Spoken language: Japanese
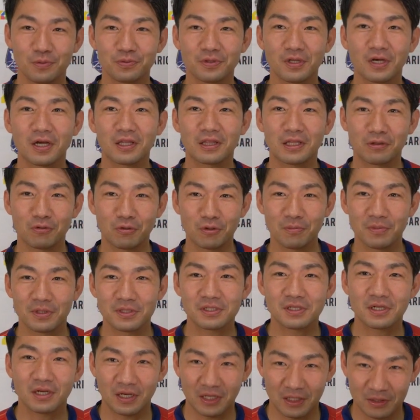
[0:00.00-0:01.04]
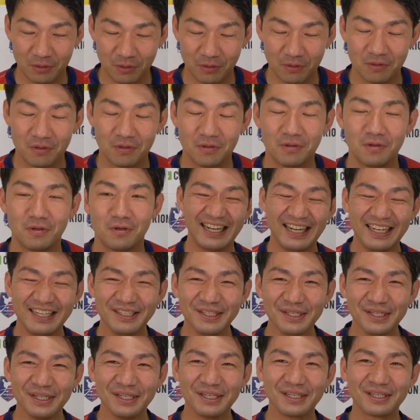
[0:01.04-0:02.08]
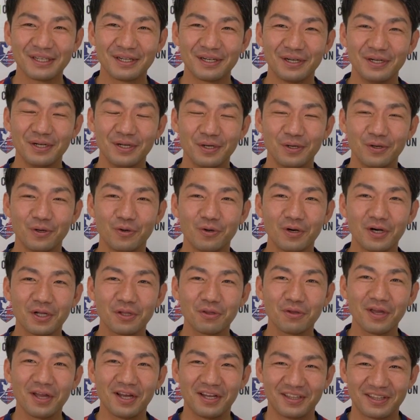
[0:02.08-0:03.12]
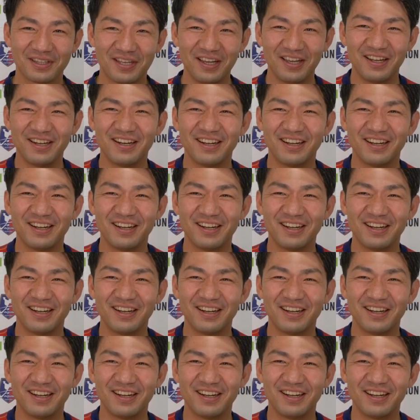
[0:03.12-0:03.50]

2桁取りますからといやフォワードやんって